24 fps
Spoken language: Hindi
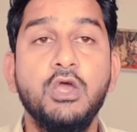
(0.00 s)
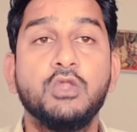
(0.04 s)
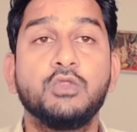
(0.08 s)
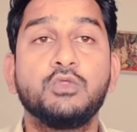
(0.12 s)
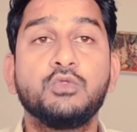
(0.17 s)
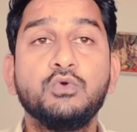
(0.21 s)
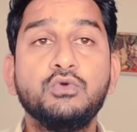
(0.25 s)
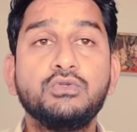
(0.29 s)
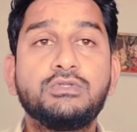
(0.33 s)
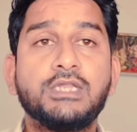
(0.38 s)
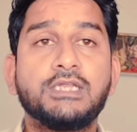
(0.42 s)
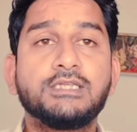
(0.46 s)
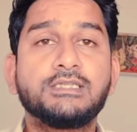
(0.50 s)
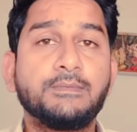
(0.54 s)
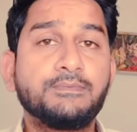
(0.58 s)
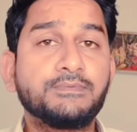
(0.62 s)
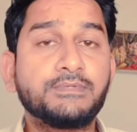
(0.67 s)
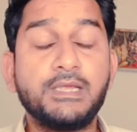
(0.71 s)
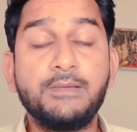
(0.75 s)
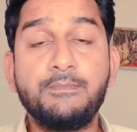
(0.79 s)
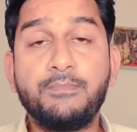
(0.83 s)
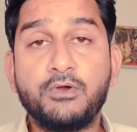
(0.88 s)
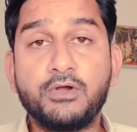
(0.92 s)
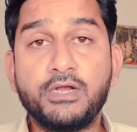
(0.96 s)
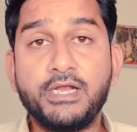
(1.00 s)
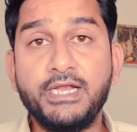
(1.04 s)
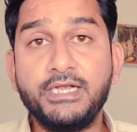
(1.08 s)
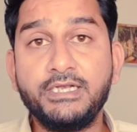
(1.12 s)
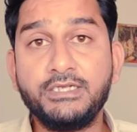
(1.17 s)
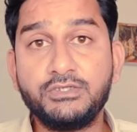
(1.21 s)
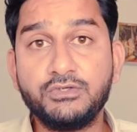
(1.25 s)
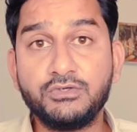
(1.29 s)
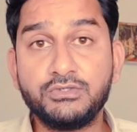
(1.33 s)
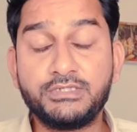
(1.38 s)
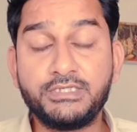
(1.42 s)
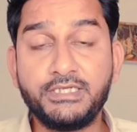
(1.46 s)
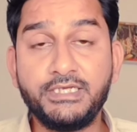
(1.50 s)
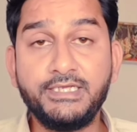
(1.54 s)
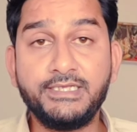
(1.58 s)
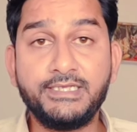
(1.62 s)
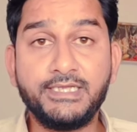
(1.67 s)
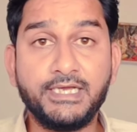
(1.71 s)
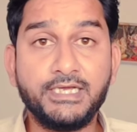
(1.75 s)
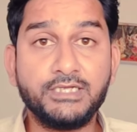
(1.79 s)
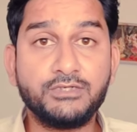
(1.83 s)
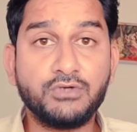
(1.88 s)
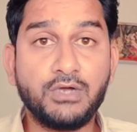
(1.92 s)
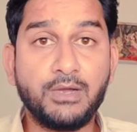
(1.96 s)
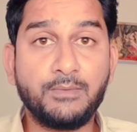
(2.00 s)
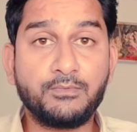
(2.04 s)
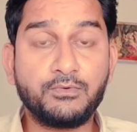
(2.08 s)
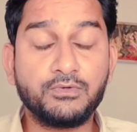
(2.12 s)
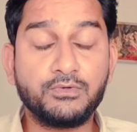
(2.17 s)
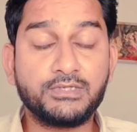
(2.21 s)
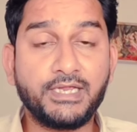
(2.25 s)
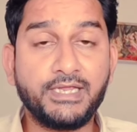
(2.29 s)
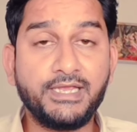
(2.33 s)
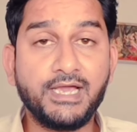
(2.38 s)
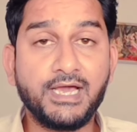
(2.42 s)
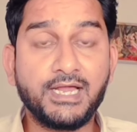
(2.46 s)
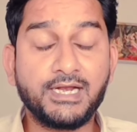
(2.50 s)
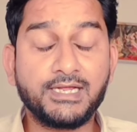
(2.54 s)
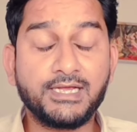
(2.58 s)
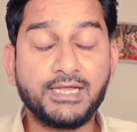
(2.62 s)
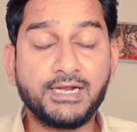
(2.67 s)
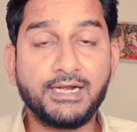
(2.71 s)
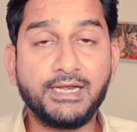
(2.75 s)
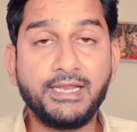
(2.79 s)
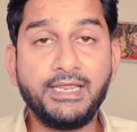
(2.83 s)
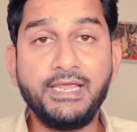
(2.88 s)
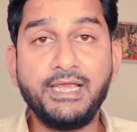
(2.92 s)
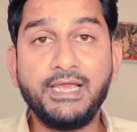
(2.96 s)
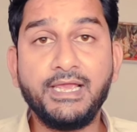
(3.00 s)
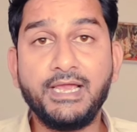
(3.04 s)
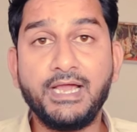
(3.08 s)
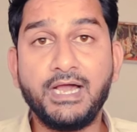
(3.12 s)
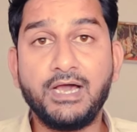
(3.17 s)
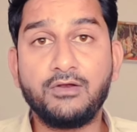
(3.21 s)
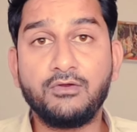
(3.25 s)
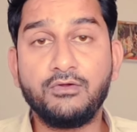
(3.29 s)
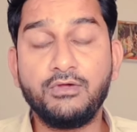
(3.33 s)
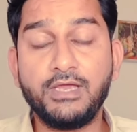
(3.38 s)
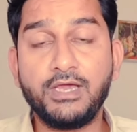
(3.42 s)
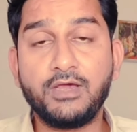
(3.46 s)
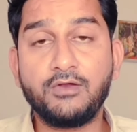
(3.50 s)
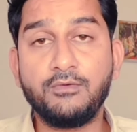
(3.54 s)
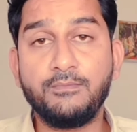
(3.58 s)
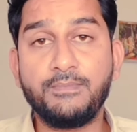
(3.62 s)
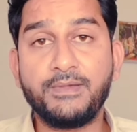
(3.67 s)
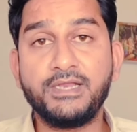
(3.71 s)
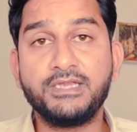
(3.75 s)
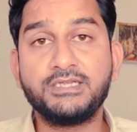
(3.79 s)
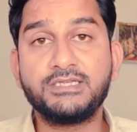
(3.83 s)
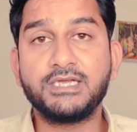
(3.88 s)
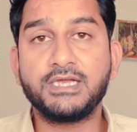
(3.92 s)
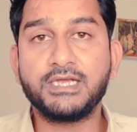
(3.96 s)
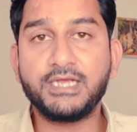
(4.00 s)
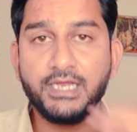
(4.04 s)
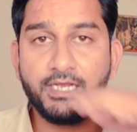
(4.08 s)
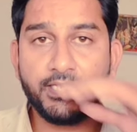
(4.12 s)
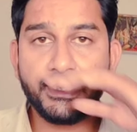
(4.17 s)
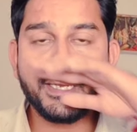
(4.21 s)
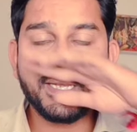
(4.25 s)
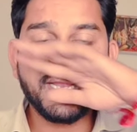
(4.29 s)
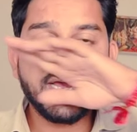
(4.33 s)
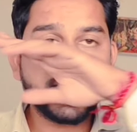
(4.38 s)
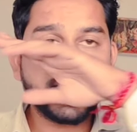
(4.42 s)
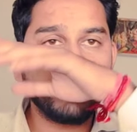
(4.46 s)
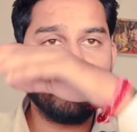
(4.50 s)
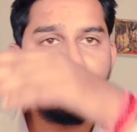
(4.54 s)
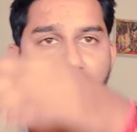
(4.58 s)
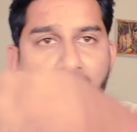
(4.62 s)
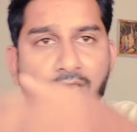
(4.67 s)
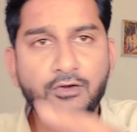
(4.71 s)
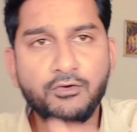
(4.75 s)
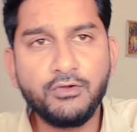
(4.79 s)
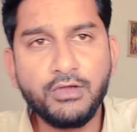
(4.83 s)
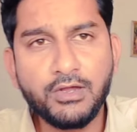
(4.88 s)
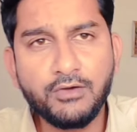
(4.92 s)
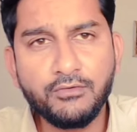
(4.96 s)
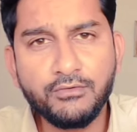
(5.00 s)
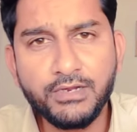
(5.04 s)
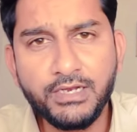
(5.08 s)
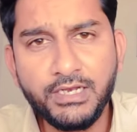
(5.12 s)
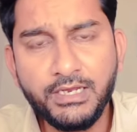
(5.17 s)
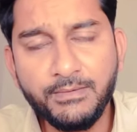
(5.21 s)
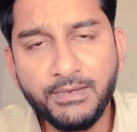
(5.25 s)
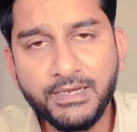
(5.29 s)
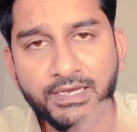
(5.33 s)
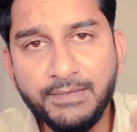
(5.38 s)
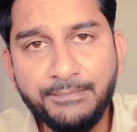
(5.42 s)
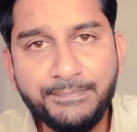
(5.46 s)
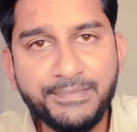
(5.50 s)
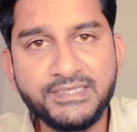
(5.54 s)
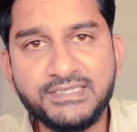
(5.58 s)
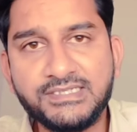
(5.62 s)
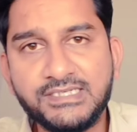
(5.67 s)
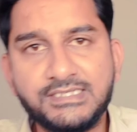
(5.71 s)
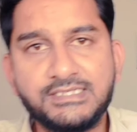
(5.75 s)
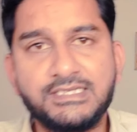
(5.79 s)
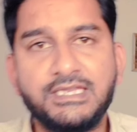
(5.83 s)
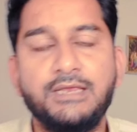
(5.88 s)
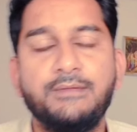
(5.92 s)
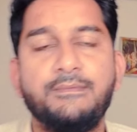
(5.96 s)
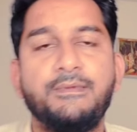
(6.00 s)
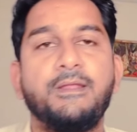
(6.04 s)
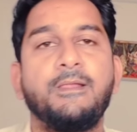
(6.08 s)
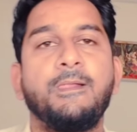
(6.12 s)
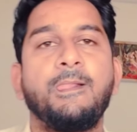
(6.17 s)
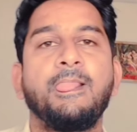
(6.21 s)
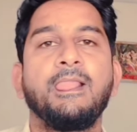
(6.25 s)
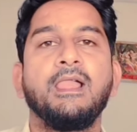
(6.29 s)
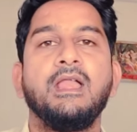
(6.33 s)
दूसरा सबसे इंपॉर्टेंट जो चीज़ है जो आपको तैयार करनी है आर ओ आर परीक्षा के लिए ना केवल आर ओ आर ओ के लिए बल्कि पीसीएस के लिए भी